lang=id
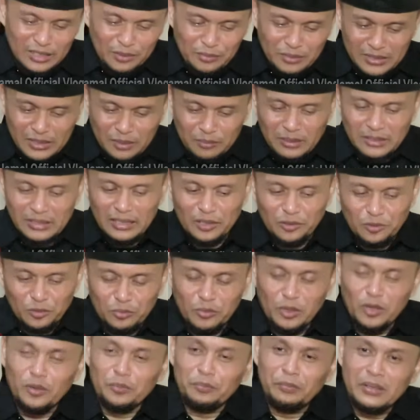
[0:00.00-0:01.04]
sama-sama tahu
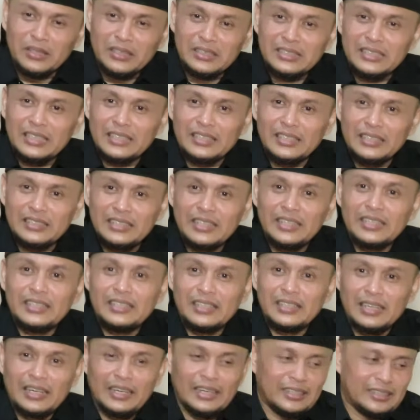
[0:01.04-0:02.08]
bahwa pekerjaan DC
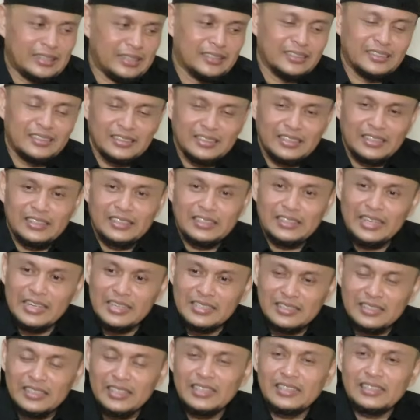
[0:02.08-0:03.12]
inilah yang terjadi
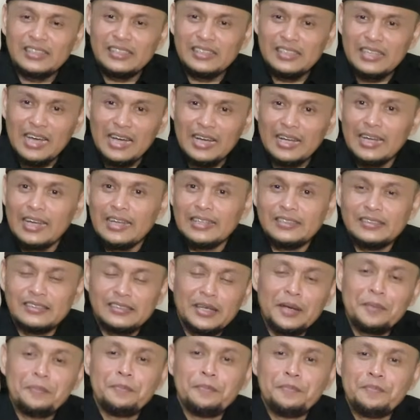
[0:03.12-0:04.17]
DC tidak
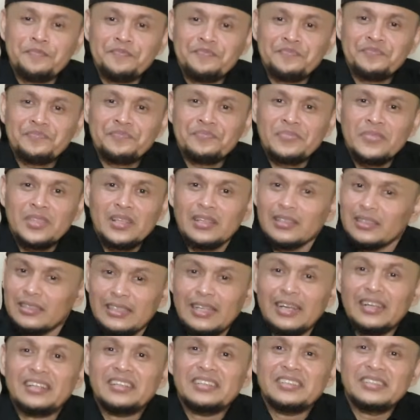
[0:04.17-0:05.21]
ngancam
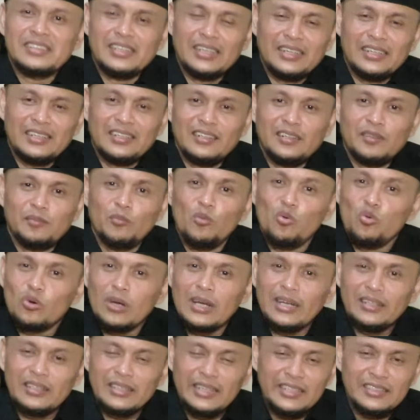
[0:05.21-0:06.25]
tidak kerja
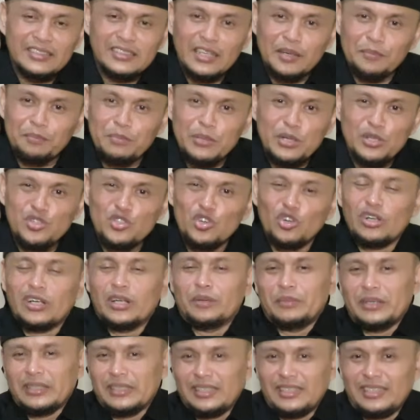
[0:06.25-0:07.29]
bukan DC pinjol
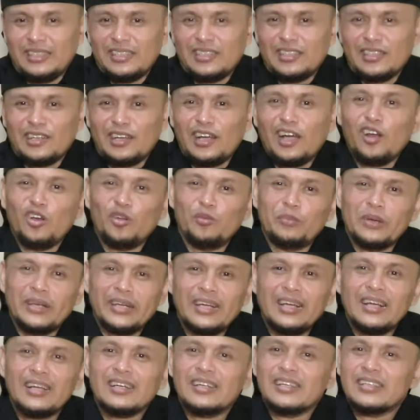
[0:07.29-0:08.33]
namanya kalau
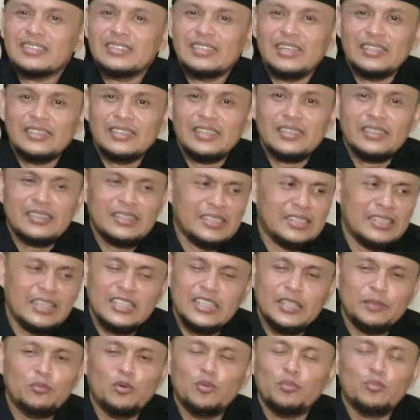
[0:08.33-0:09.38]
mereka kerjanya tidak
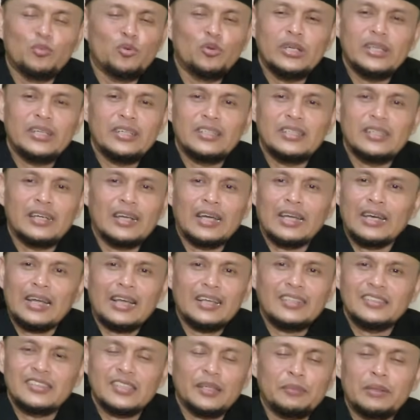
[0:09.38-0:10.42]
dibumbui dengan
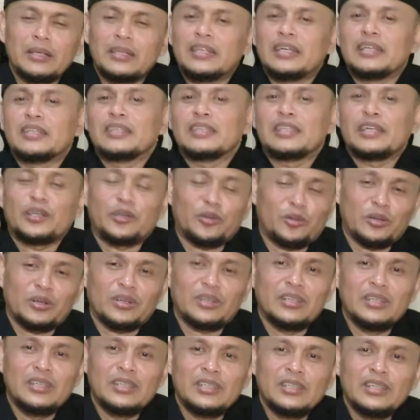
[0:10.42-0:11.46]
ancaman dan teror.
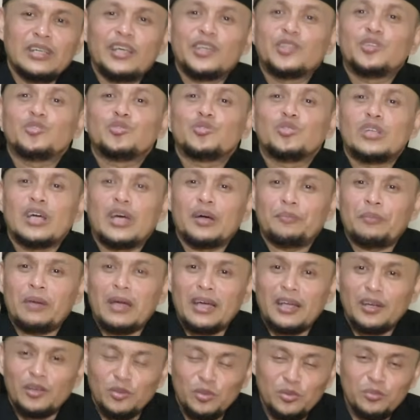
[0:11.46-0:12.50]
Itu sudah
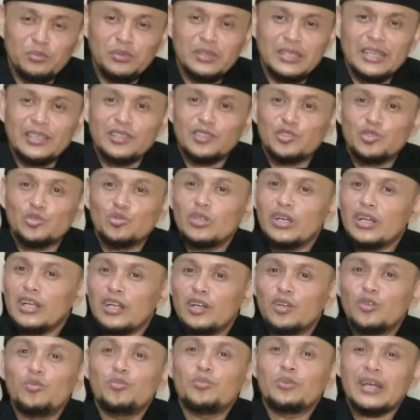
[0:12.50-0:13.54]
maklum dan
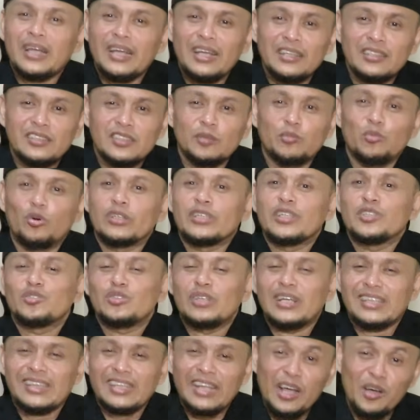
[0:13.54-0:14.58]
sudah lumrah, semuanya
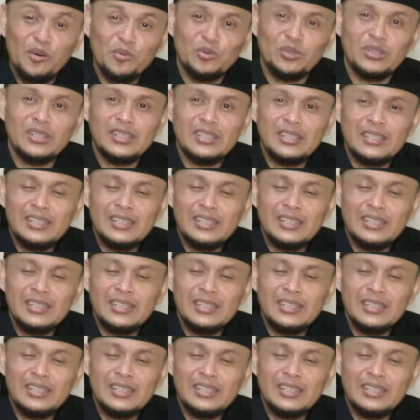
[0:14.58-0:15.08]
sudah tahu.